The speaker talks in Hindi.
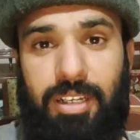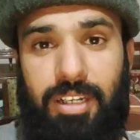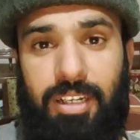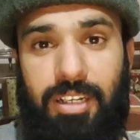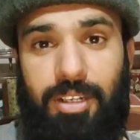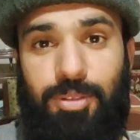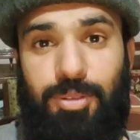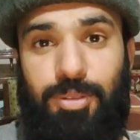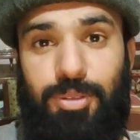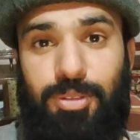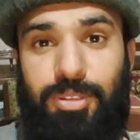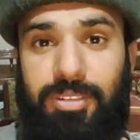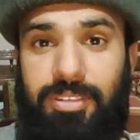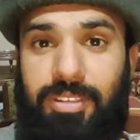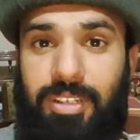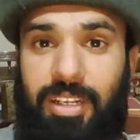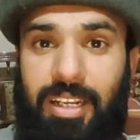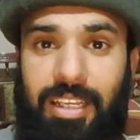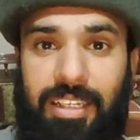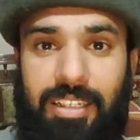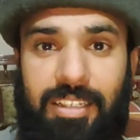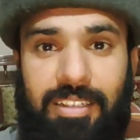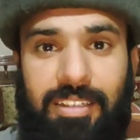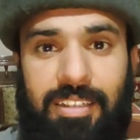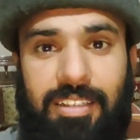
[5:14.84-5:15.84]
ना आया तो
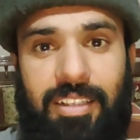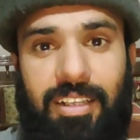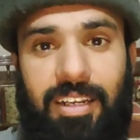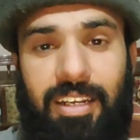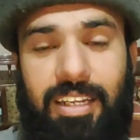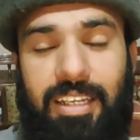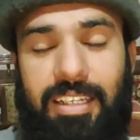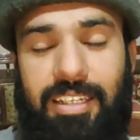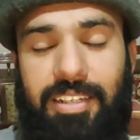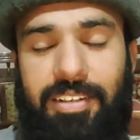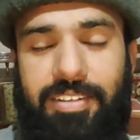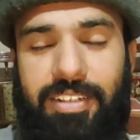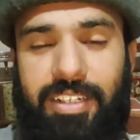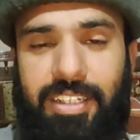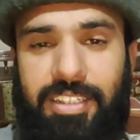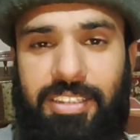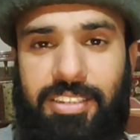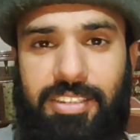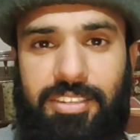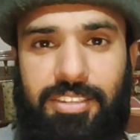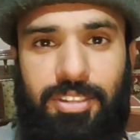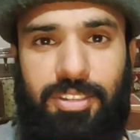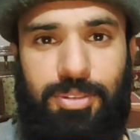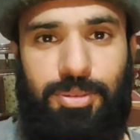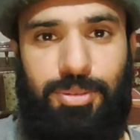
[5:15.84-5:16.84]
डिसलाइक कर दें लेकिन
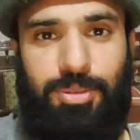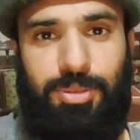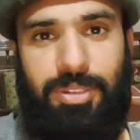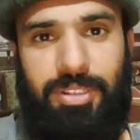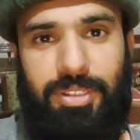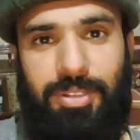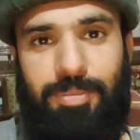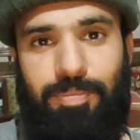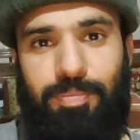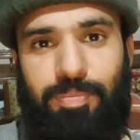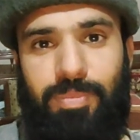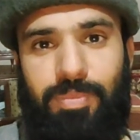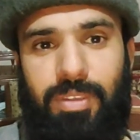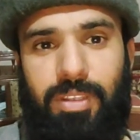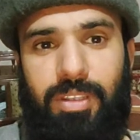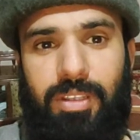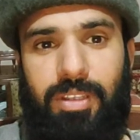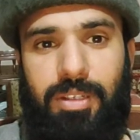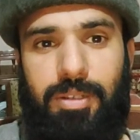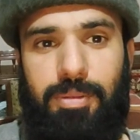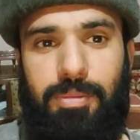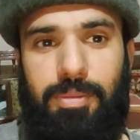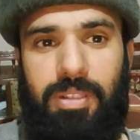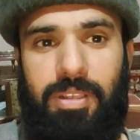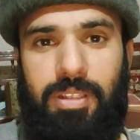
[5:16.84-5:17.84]
रिएक्शन ज़रूर दें
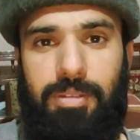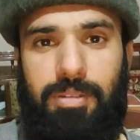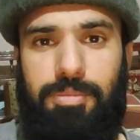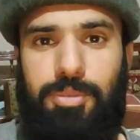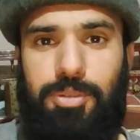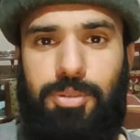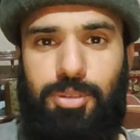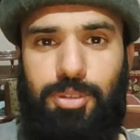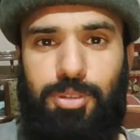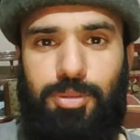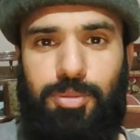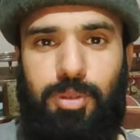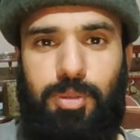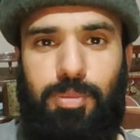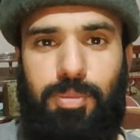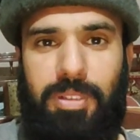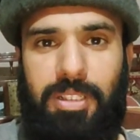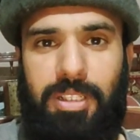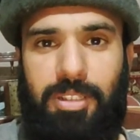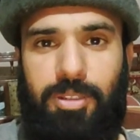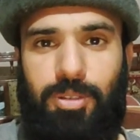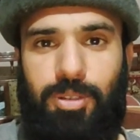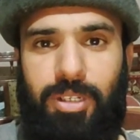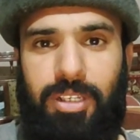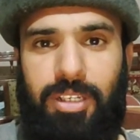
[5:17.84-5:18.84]
मतलब यूट्यूब को
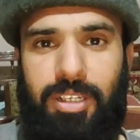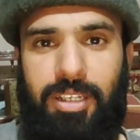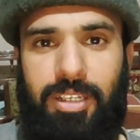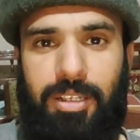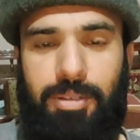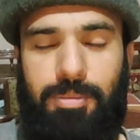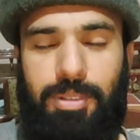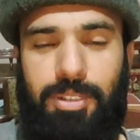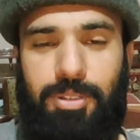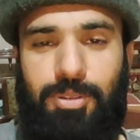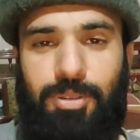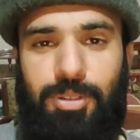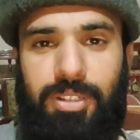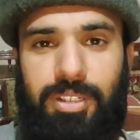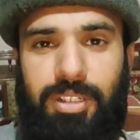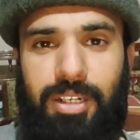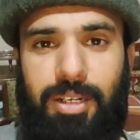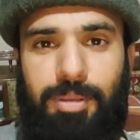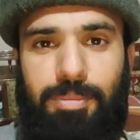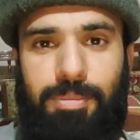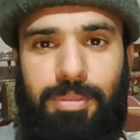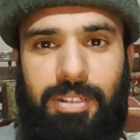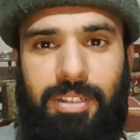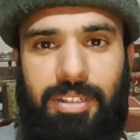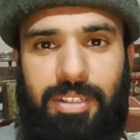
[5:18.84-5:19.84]
पता तो लगे कि भाई कोई
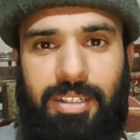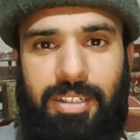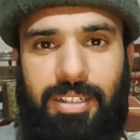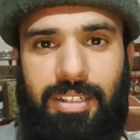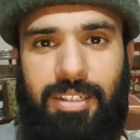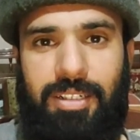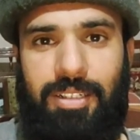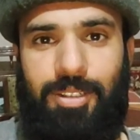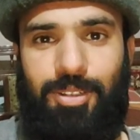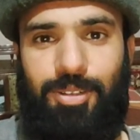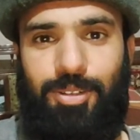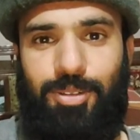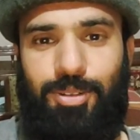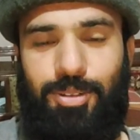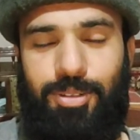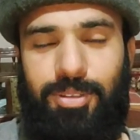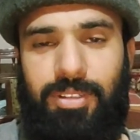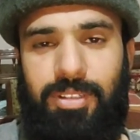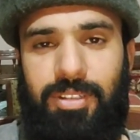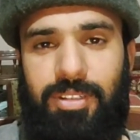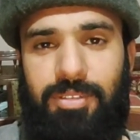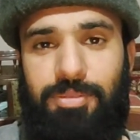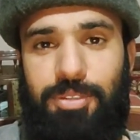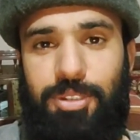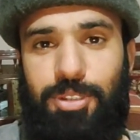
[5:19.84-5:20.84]
काम कर रहे
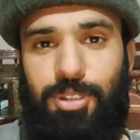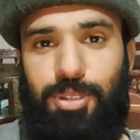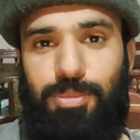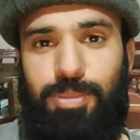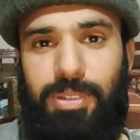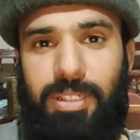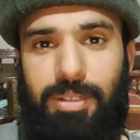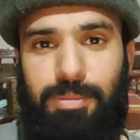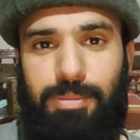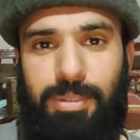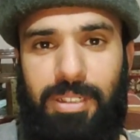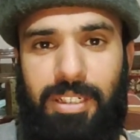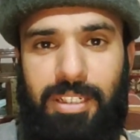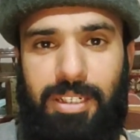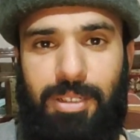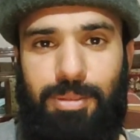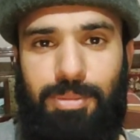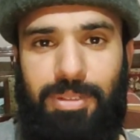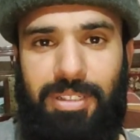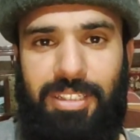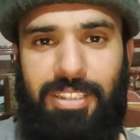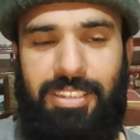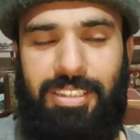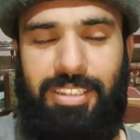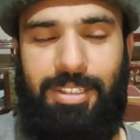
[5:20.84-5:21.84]
हैं वीडियो बना बना के
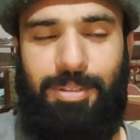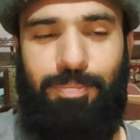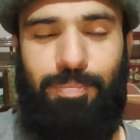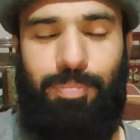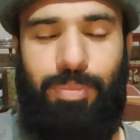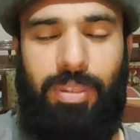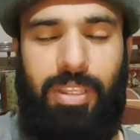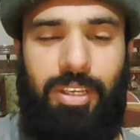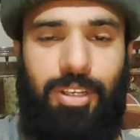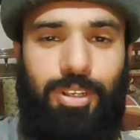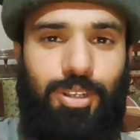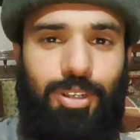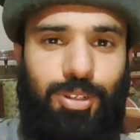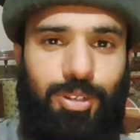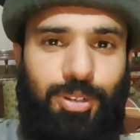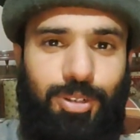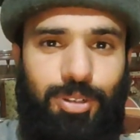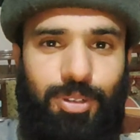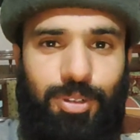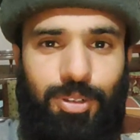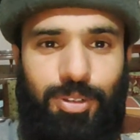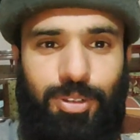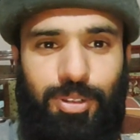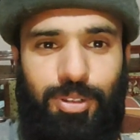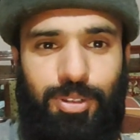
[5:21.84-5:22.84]
भेज रहे हैं
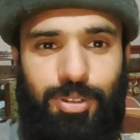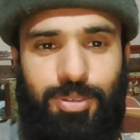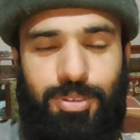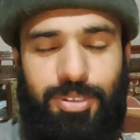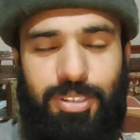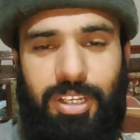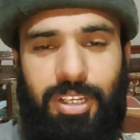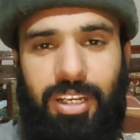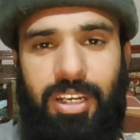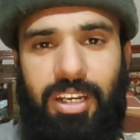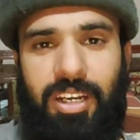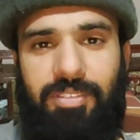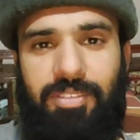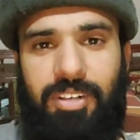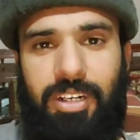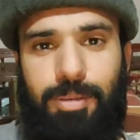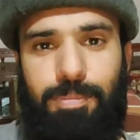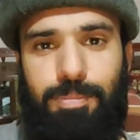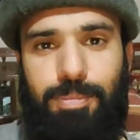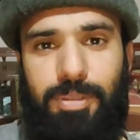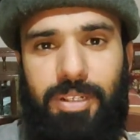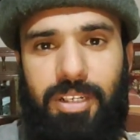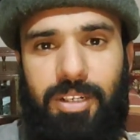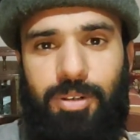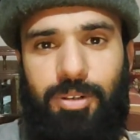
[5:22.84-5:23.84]
और उसके अलावा
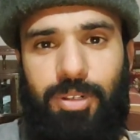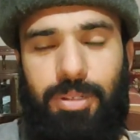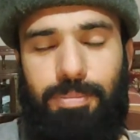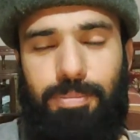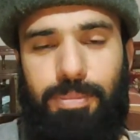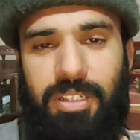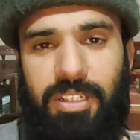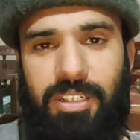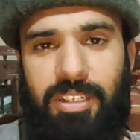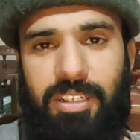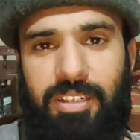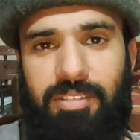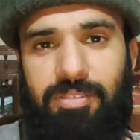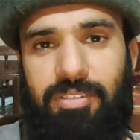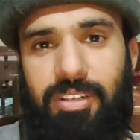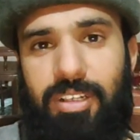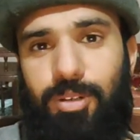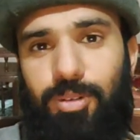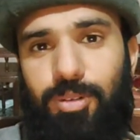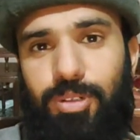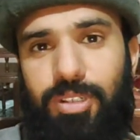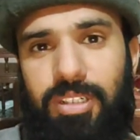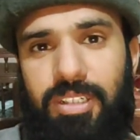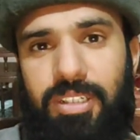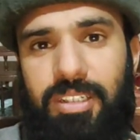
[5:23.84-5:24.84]
अपना और अपने घर
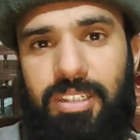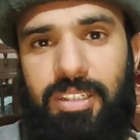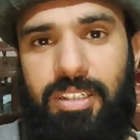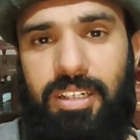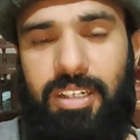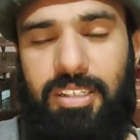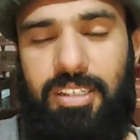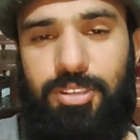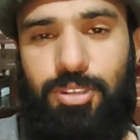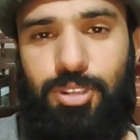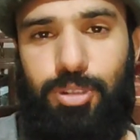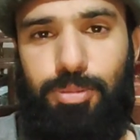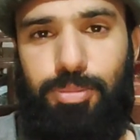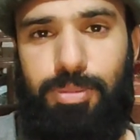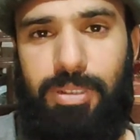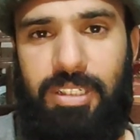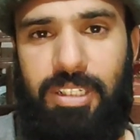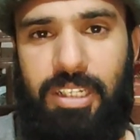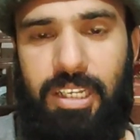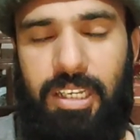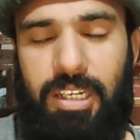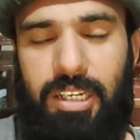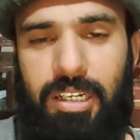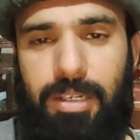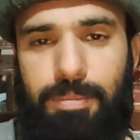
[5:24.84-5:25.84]
वालों का ख़ास तौर पर
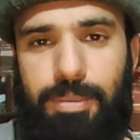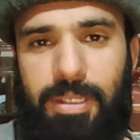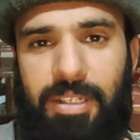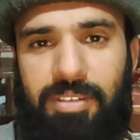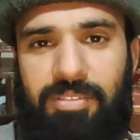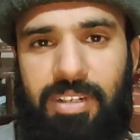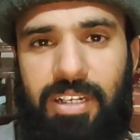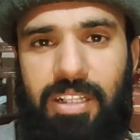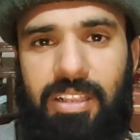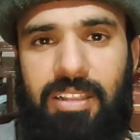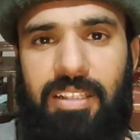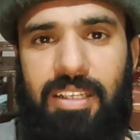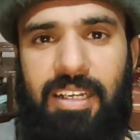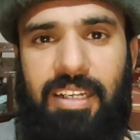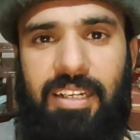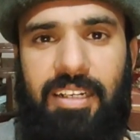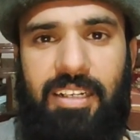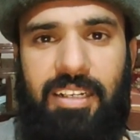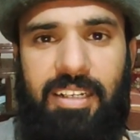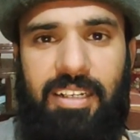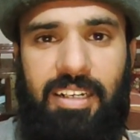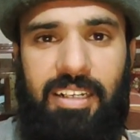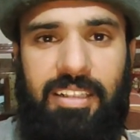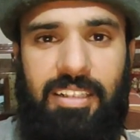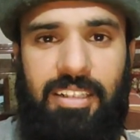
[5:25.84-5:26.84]
अगर आपके वालदेन
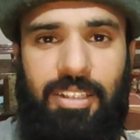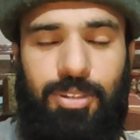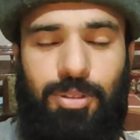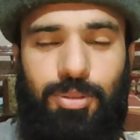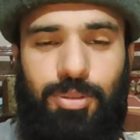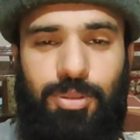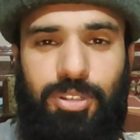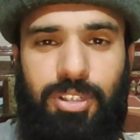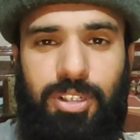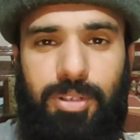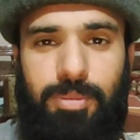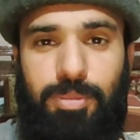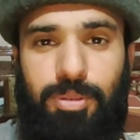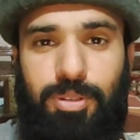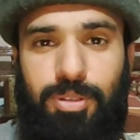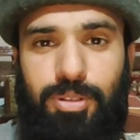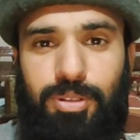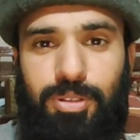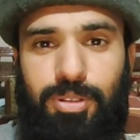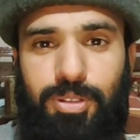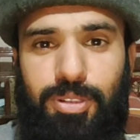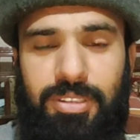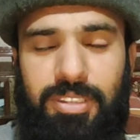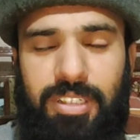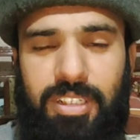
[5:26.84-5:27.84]
हयात हैं तो उनका
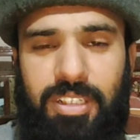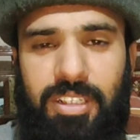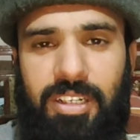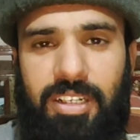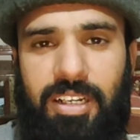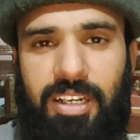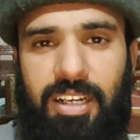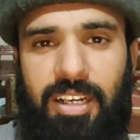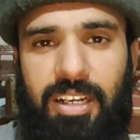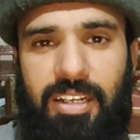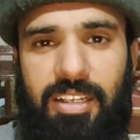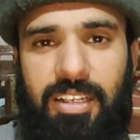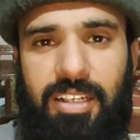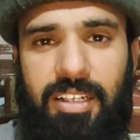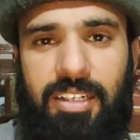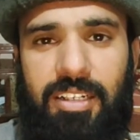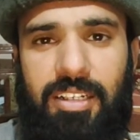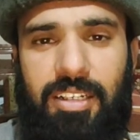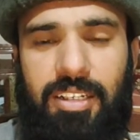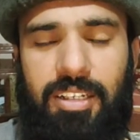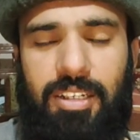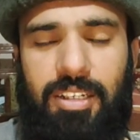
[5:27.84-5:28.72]
बहुत ज़्यादा ख्याल करें